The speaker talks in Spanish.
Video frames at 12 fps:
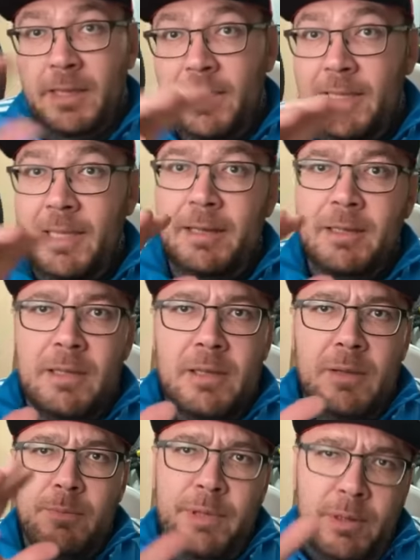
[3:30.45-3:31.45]
y tal.
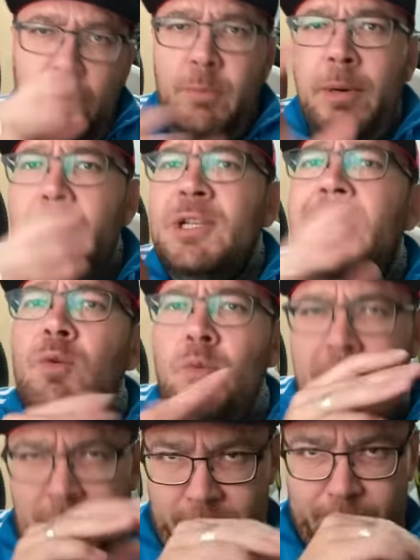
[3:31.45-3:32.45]
Pero vamos, vamos al
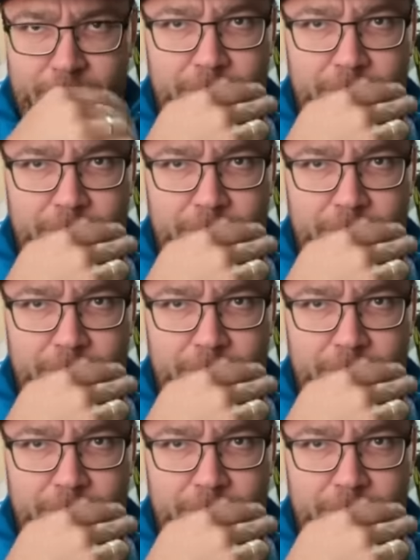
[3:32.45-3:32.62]
cuadro.